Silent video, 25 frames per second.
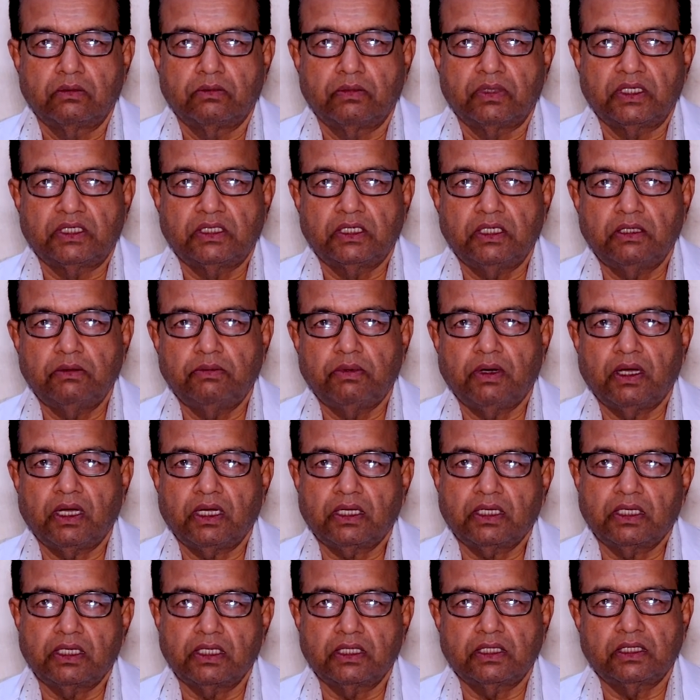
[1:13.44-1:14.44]
বেশিরভাগ
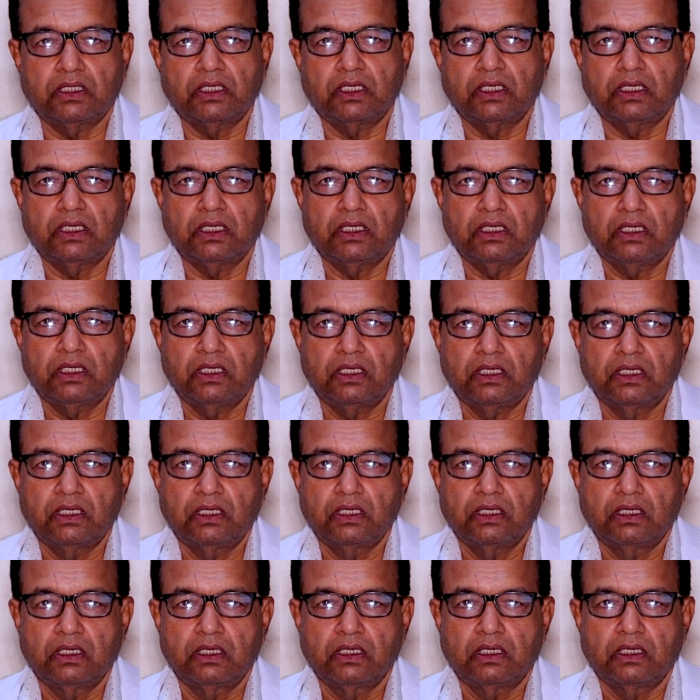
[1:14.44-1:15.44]
ক্ষেত্রে
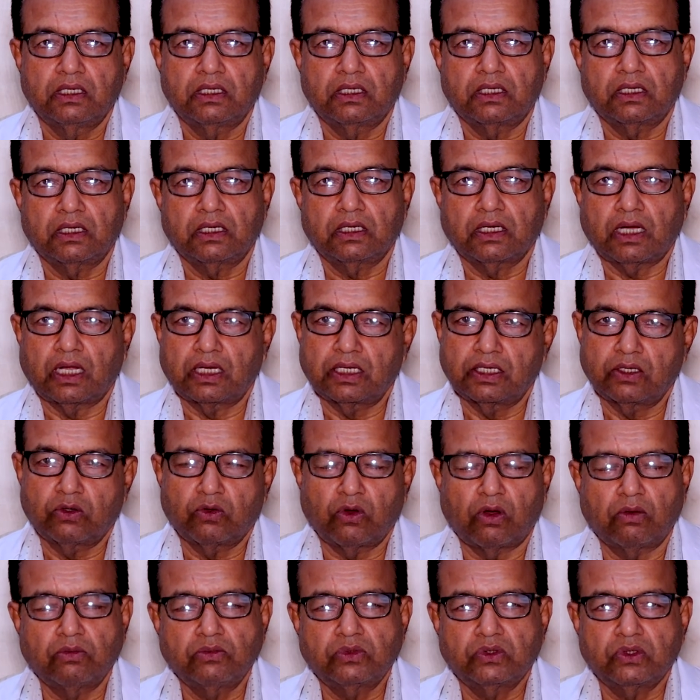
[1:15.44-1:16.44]
এটা কানে
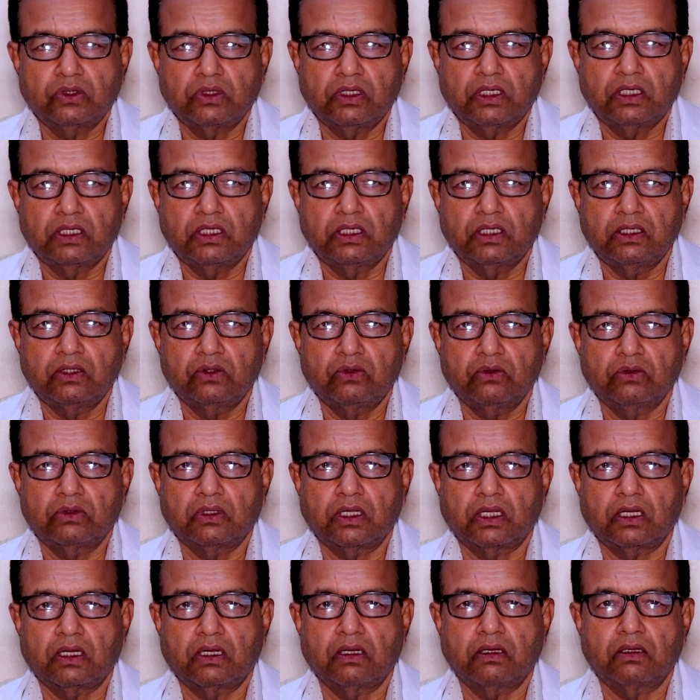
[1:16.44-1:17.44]
কম শোনে কিন্তু
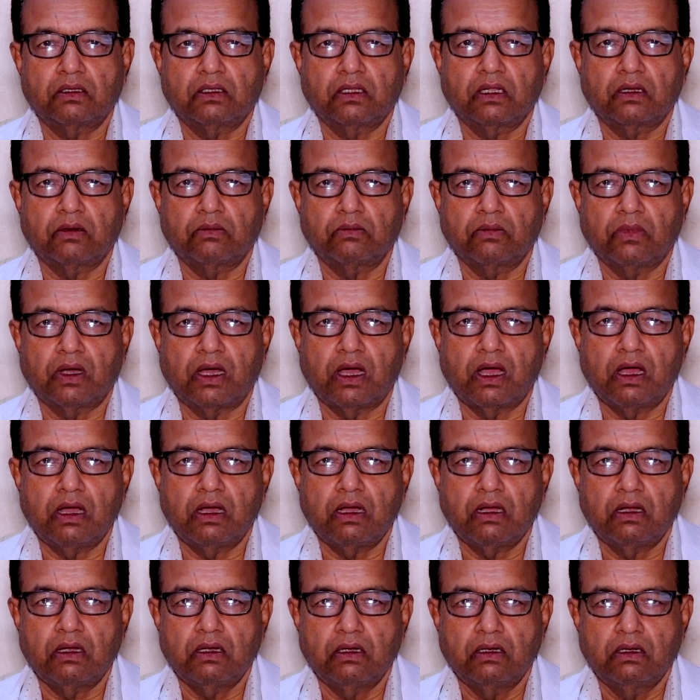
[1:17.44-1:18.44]
তারা তার মা
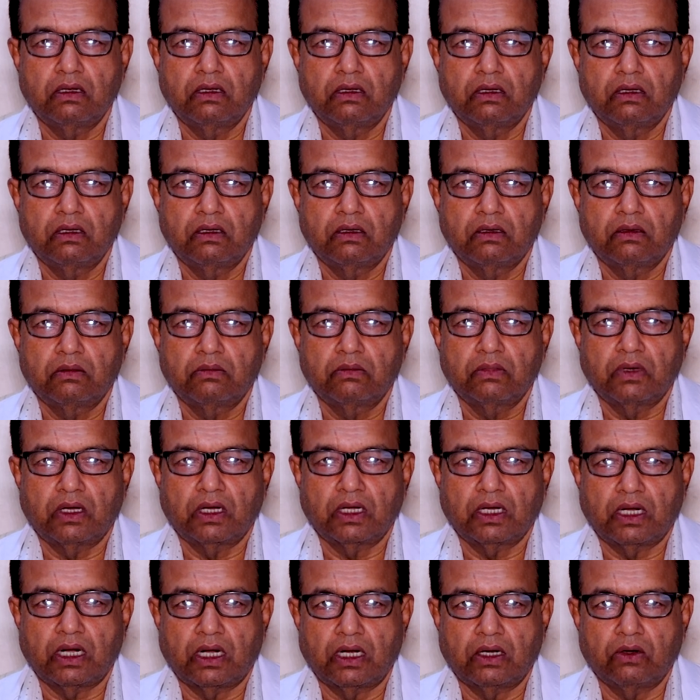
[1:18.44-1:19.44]
বা
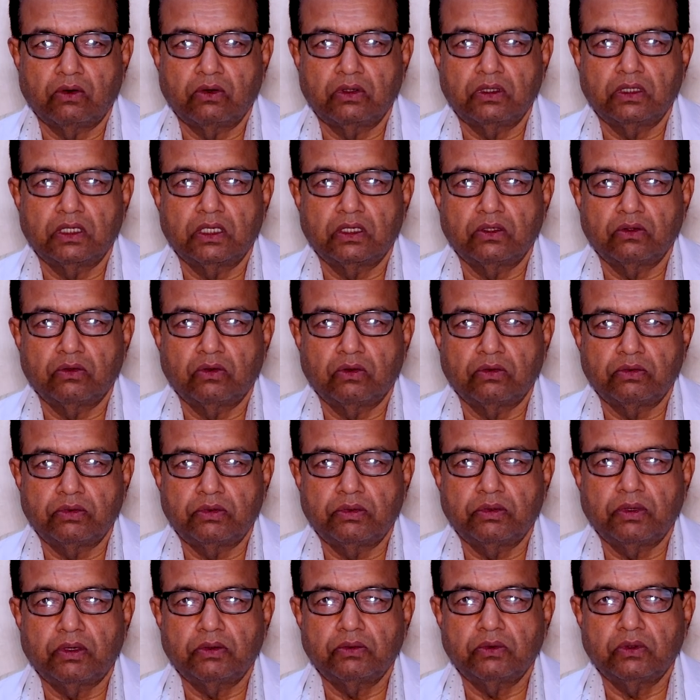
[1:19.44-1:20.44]
গায়ে অন্যান্য
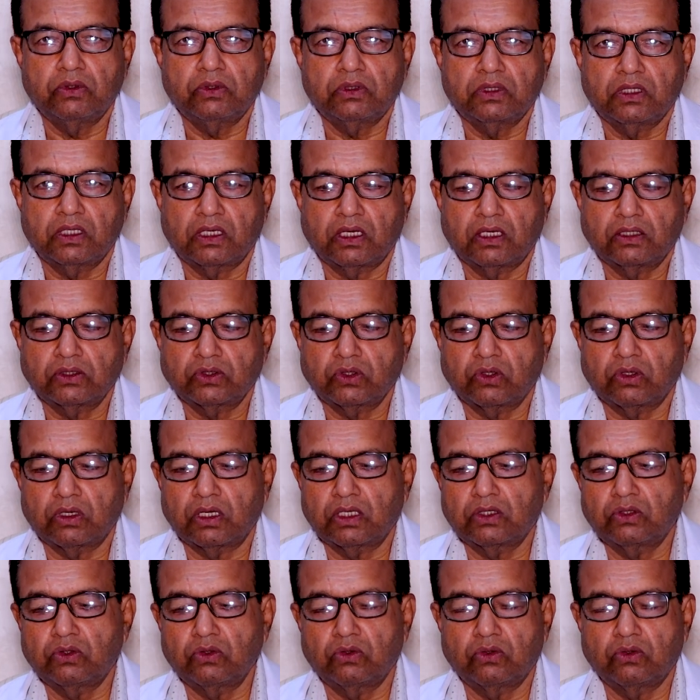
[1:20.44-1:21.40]
অভিভাবক তারা শনাক্ত